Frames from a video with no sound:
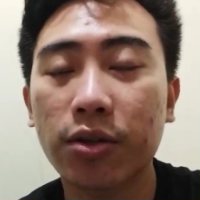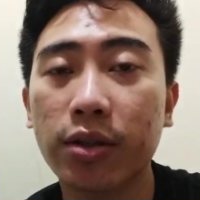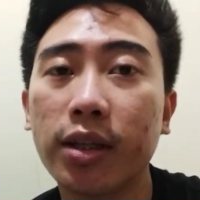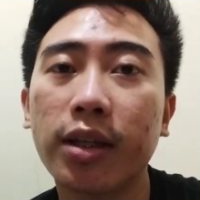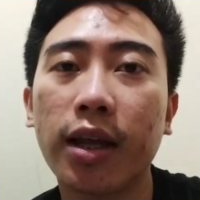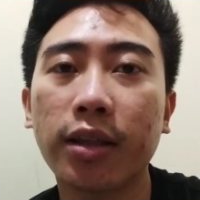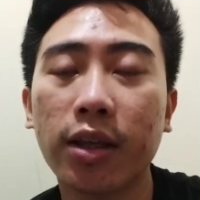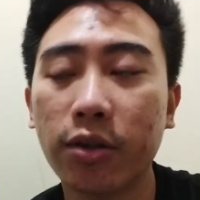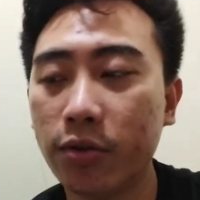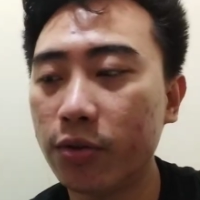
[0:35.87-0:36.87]
So tingnan
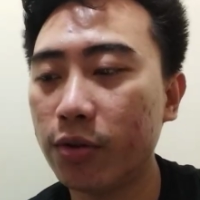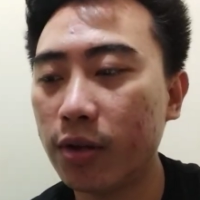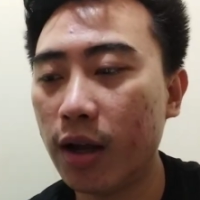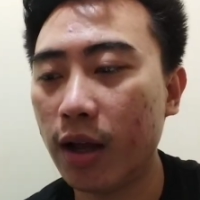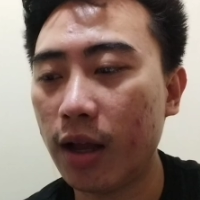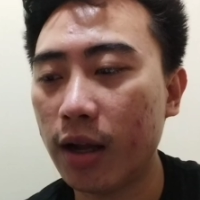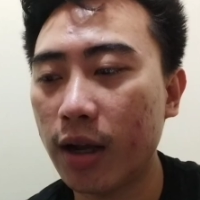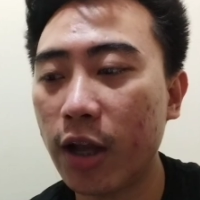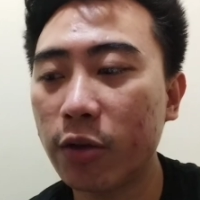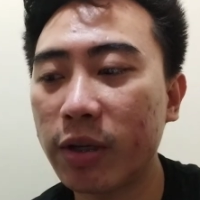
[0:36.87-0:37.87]
natin kung uh,
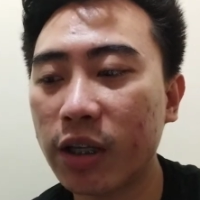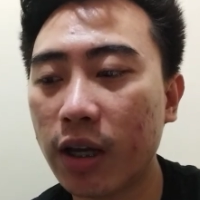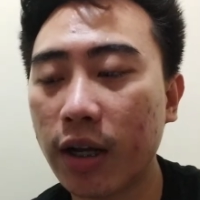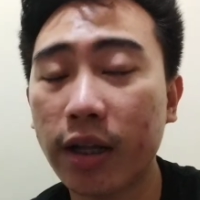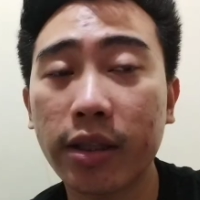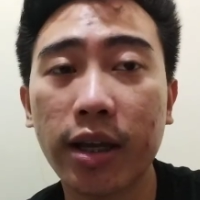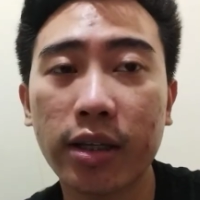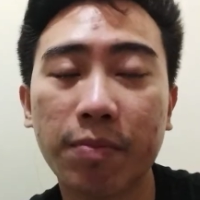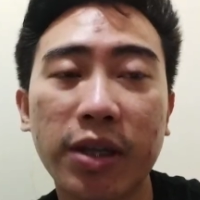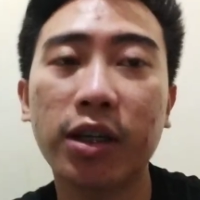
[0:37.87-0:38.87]
gaano ba siya
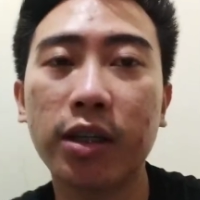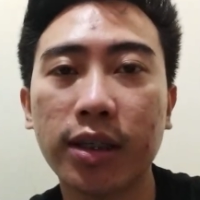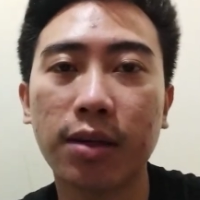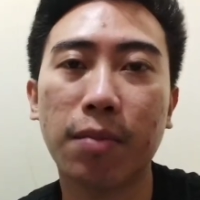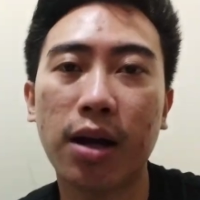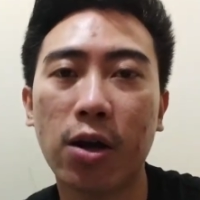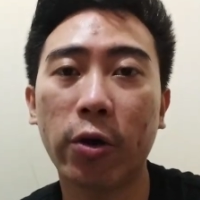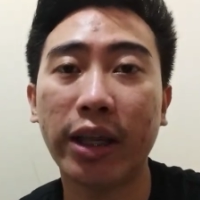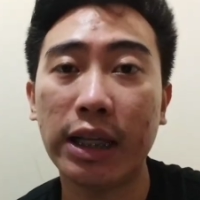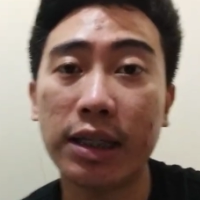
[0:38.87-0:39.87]
kaganda especially sa mga
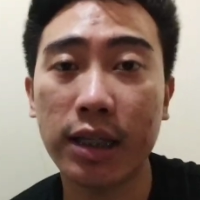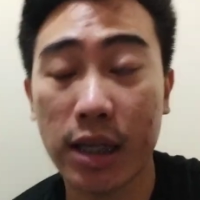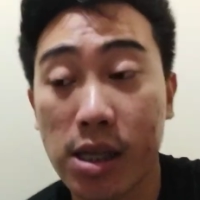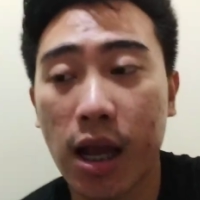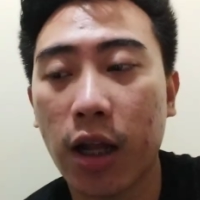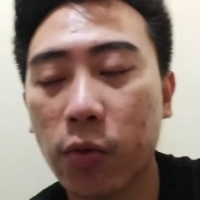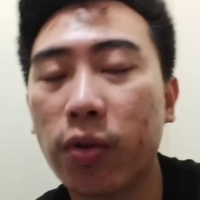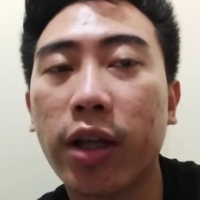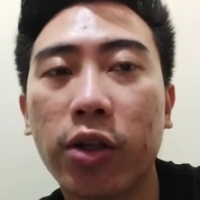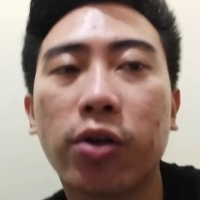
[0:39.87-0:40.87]
oily skin na
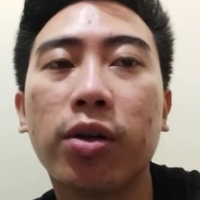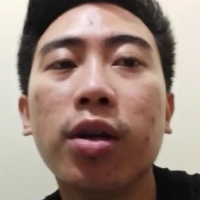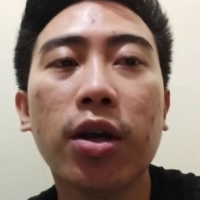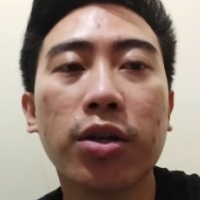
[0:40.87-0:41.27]
katulad ko.